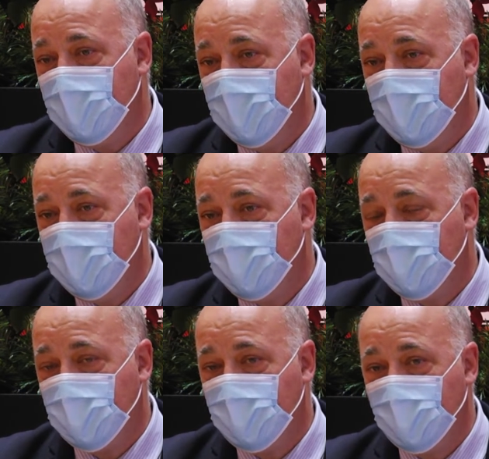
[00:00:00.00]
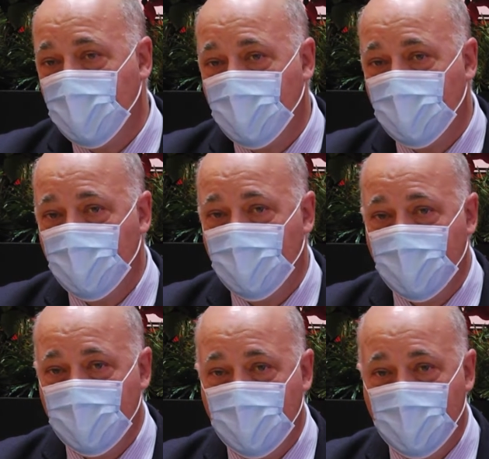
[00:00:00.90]
en la Diputación de
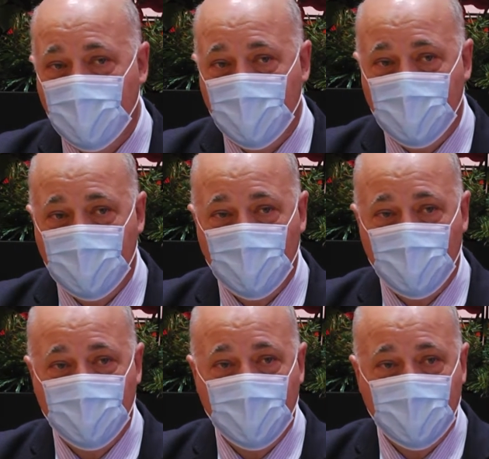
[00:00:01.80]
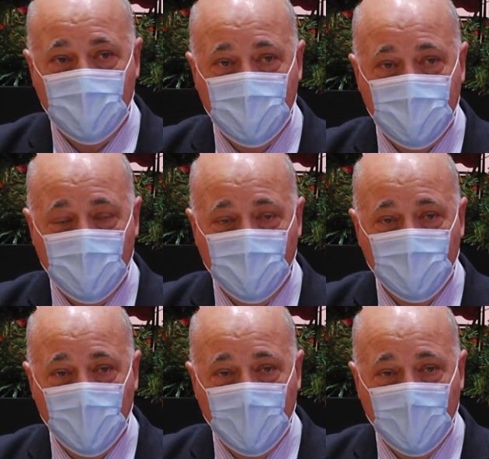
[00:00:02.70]
Córdoba desde el año 2015,